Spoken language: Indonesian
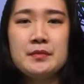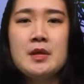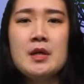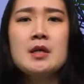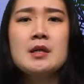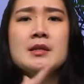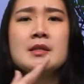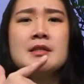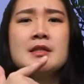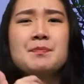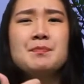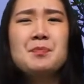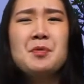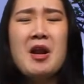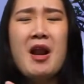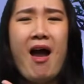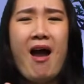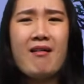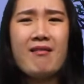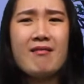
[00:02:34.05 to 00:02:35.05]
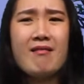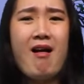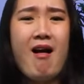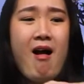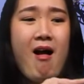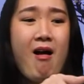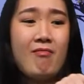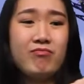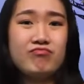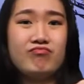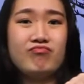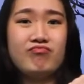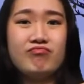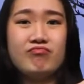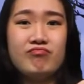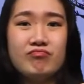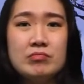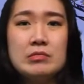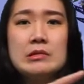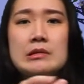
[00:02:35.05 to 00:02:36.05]
Sebenarnya Firman dan
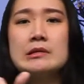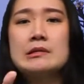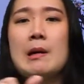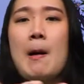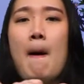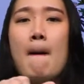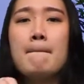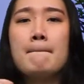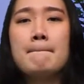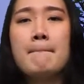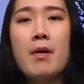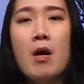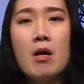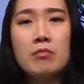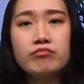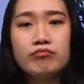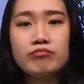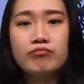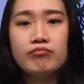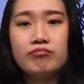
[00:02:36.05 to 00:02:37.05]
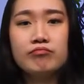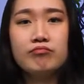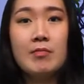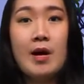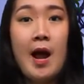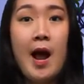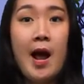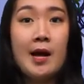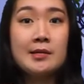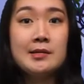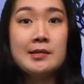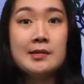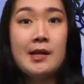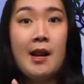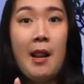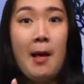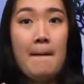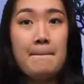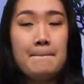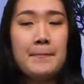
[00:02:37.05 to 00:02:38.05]
pengajar SLB Cahaya Quran
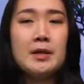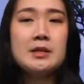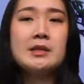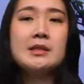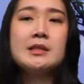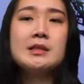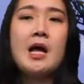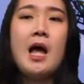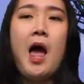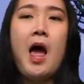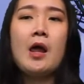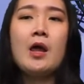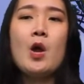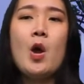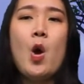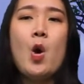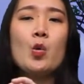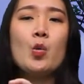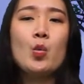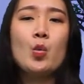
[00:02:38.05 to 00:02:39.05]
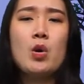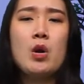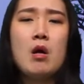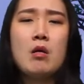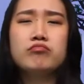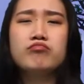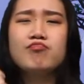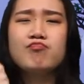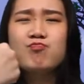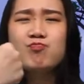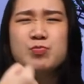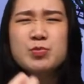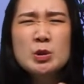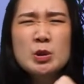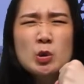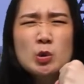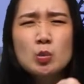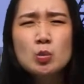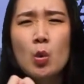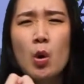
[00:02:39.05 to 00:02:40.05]
berusaha tanpa lelah memberi
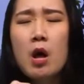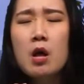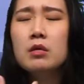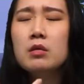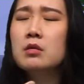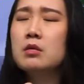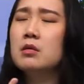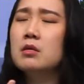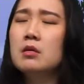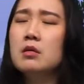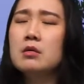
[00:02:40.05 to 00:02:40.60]
motivasi